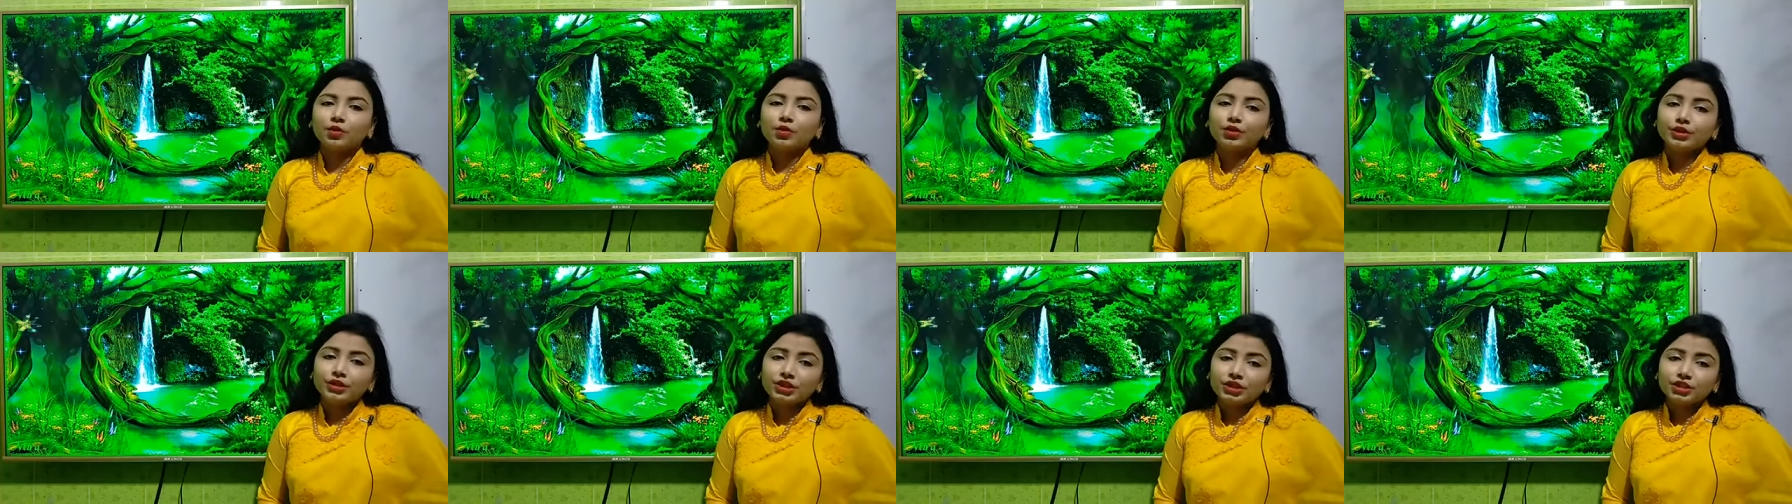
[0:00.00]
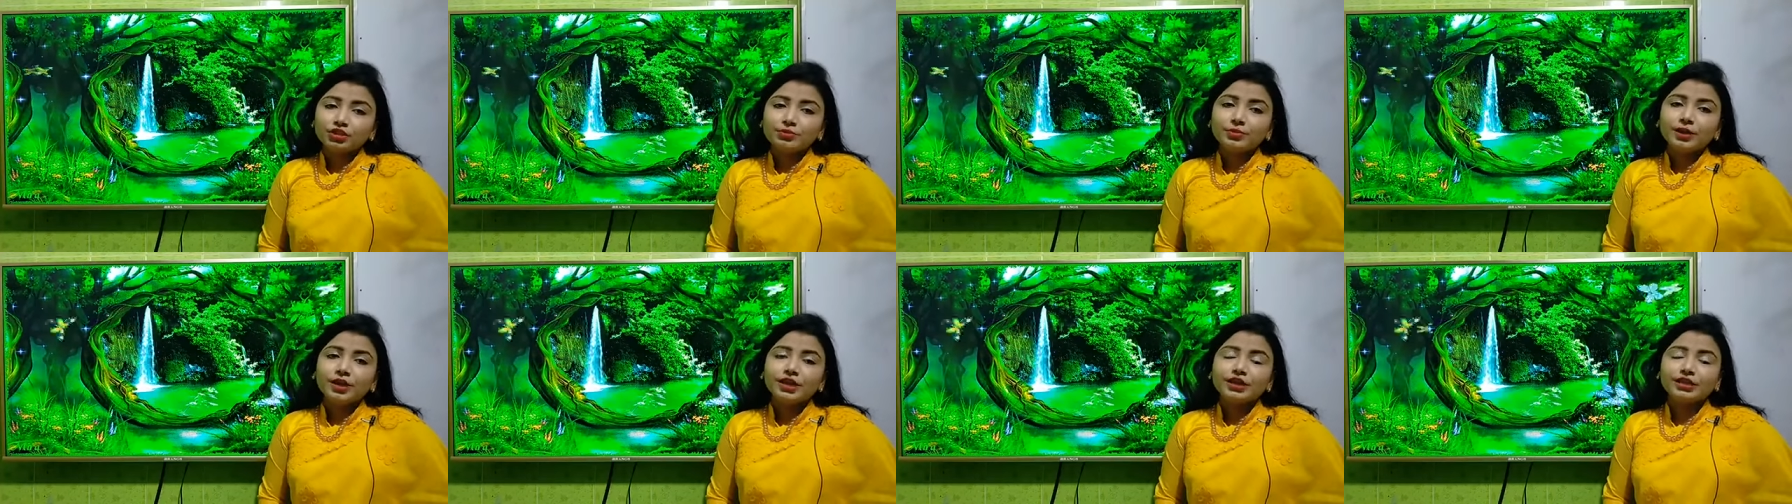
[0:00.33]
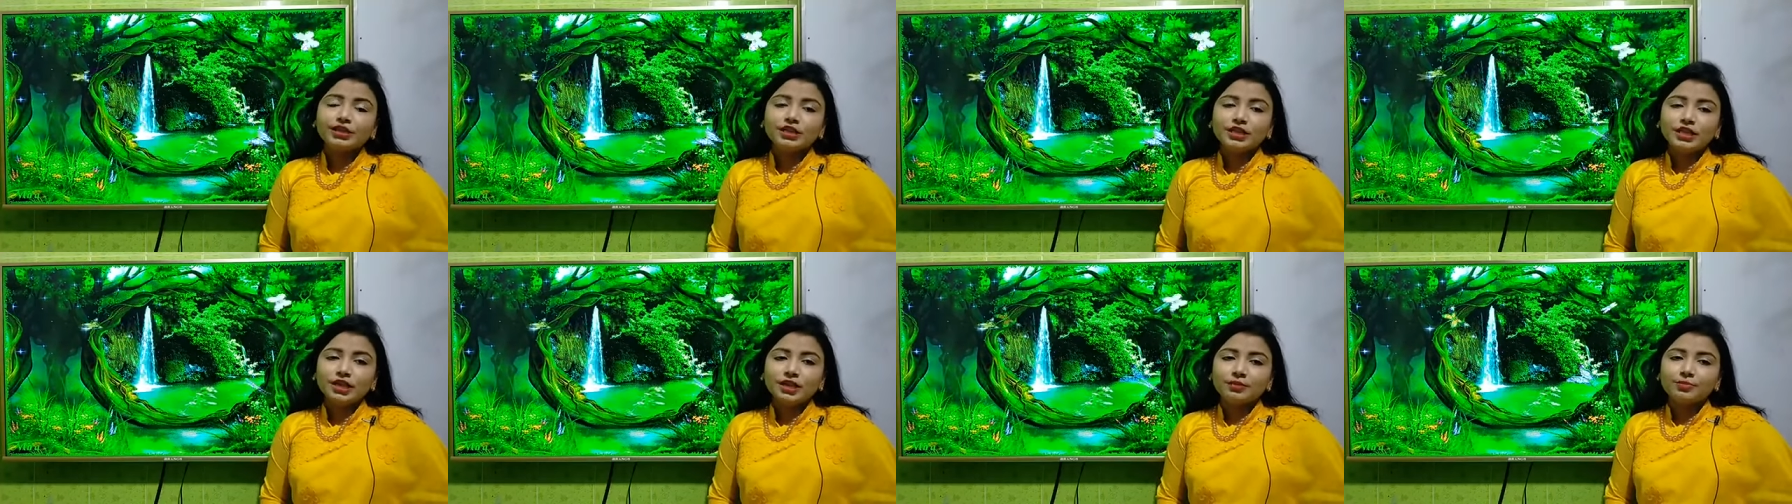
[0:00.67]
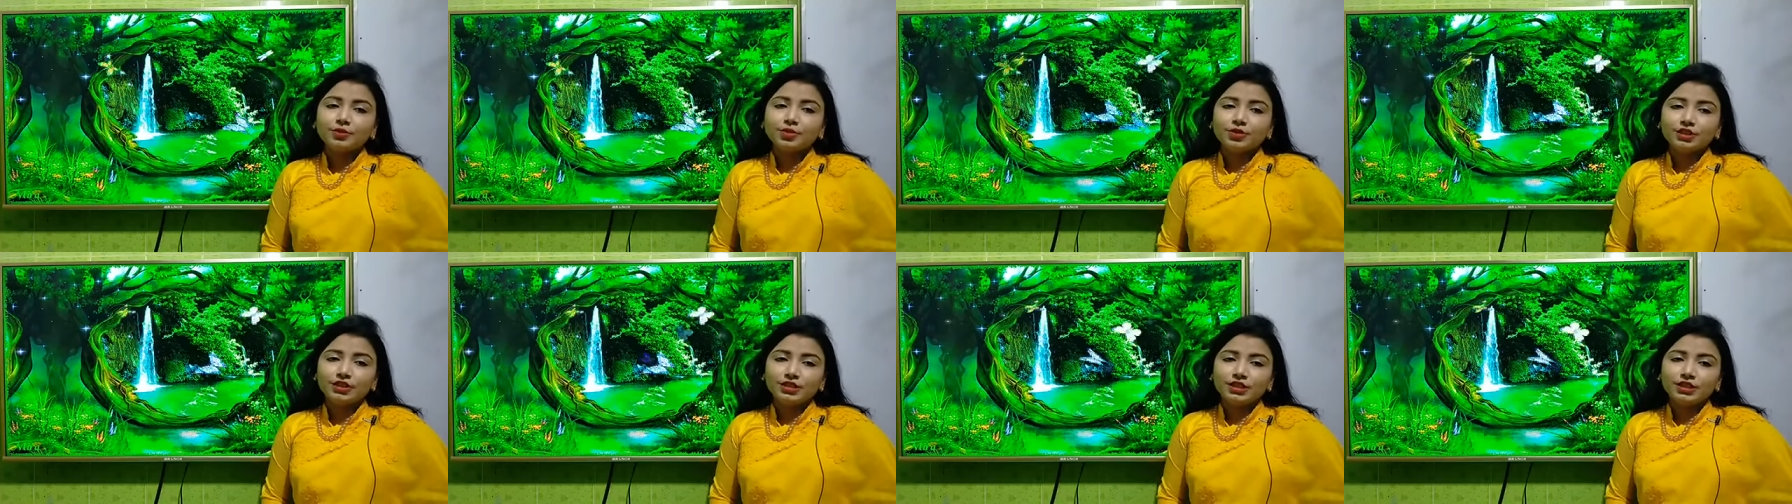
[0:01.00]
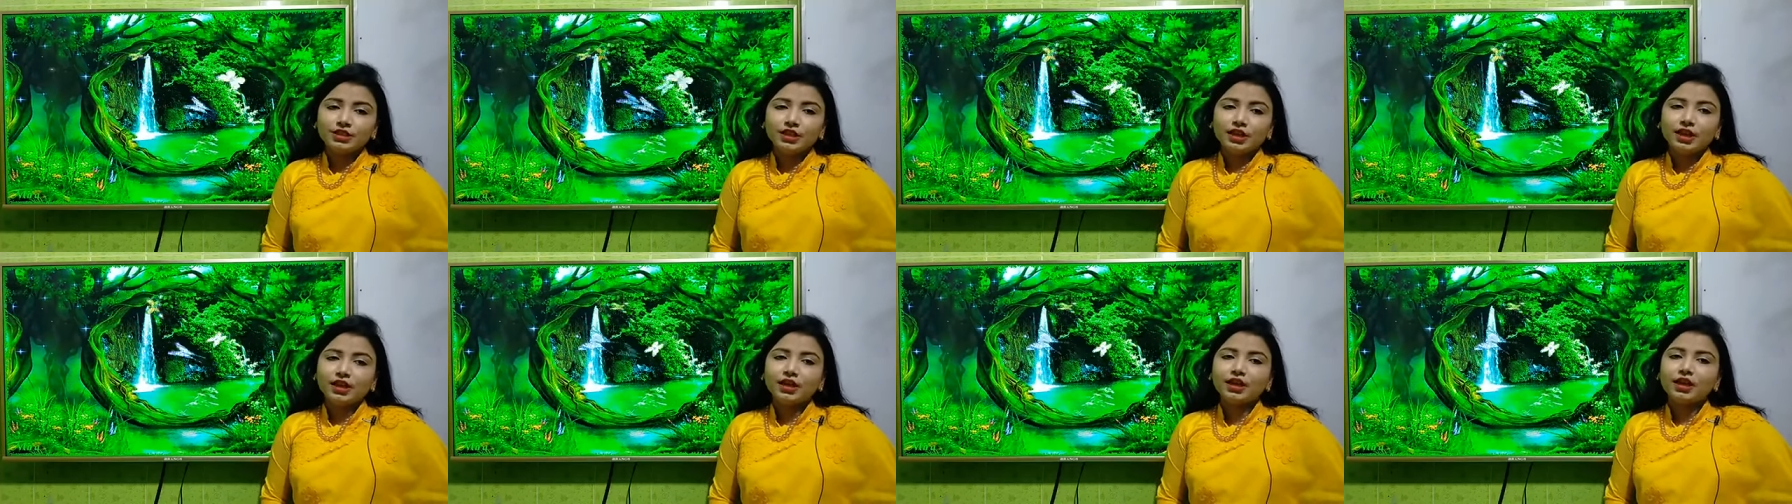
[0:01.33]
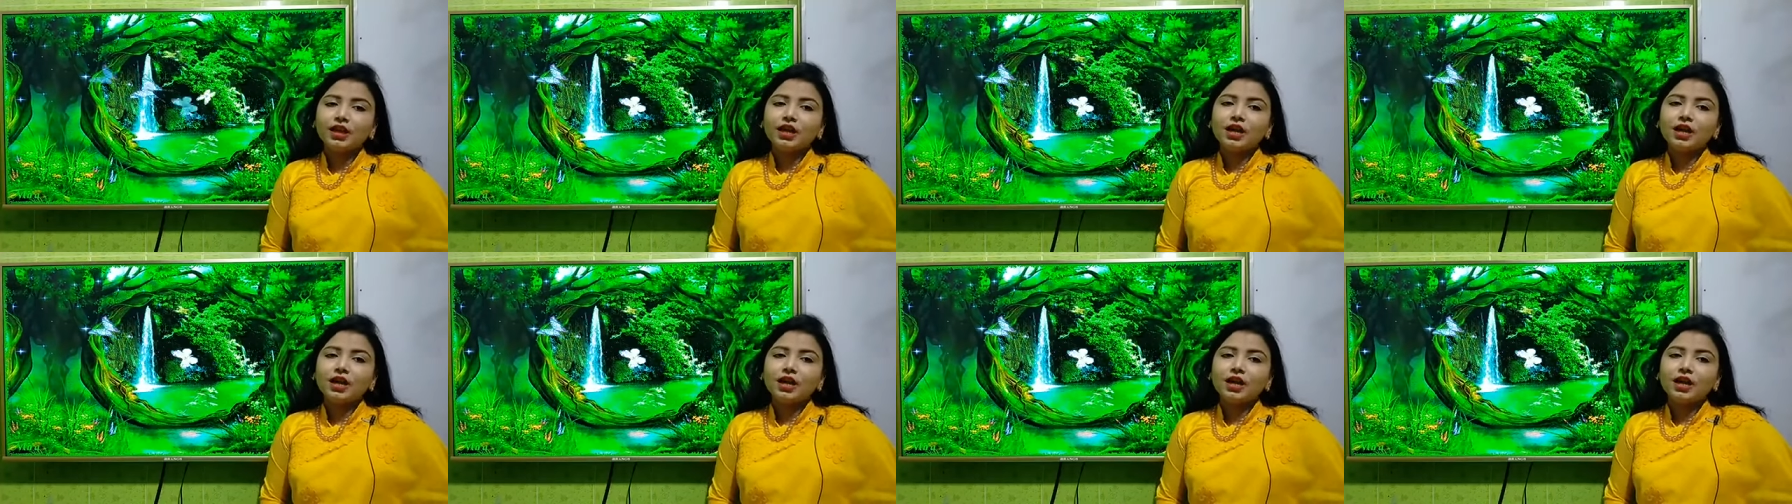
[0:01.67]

ঐতিহ্যবাহী শিক্ষা প্রতিষ্ঠান